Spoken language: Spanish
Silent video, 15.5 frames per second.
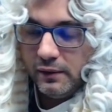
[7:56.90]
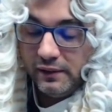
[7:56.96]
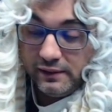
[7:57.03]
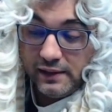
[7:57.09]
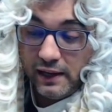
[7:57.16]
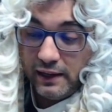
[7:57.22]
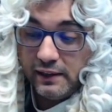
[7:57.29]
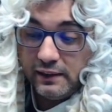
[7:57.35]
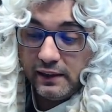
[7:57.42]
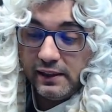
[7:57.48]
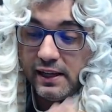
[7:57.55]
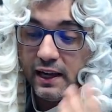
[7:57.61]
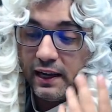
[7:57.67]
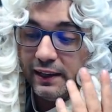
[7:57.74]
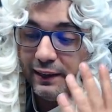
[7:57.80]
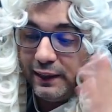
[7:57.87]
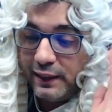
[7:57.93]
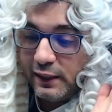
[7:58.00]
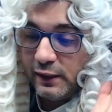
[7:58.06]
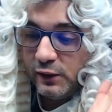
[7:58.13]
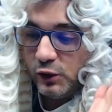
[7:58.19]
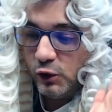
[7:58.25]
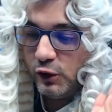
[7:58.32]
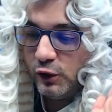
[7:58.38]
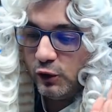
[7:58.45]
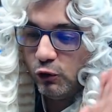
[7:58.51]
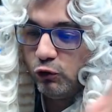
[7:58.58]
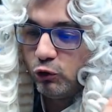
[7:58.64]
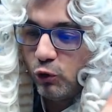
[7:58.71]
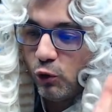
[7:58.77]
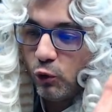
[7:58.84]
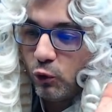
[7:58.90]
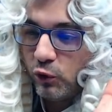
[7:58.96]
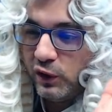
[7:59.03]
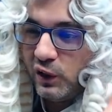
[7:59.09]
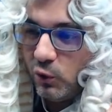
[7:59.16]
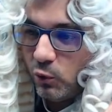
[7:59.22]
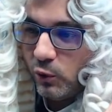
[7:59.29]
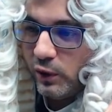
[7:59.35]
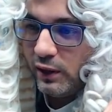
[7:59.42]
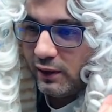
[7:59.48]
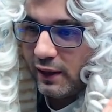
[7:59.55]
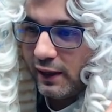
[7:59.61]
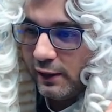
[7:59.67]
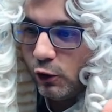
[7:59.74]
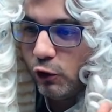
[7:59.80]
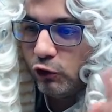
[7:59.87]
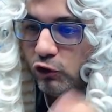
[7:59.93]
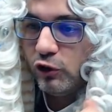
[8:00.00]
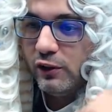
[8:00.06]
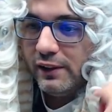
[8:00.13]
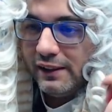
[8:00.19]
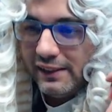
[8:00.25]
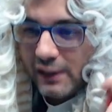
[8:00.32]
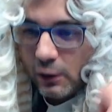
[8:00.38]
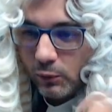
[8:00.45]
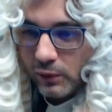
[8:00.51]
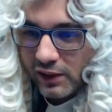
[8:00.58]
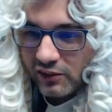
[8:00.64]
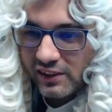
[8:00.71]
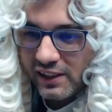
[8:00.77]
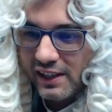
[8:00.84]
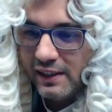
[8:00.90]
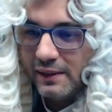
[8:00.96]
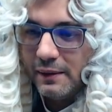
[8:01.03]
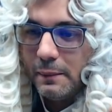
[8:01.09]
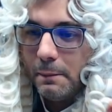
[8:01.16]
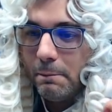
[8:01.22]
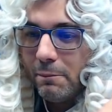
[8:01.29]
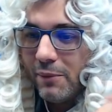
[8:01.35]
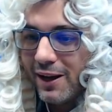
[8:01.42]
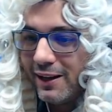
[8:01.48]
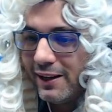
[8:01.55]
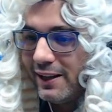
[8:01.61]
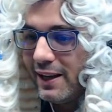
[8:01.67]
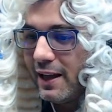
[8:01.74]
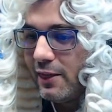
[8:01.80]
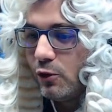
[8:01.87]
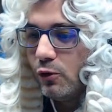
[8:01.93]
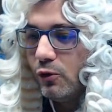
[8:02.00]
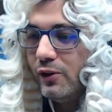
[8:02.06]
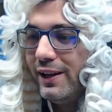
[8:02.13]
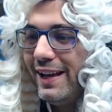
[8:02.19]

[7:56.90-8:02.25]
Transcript: Y aquí tenía acá de ratio de 2,52 y aún así, baneado.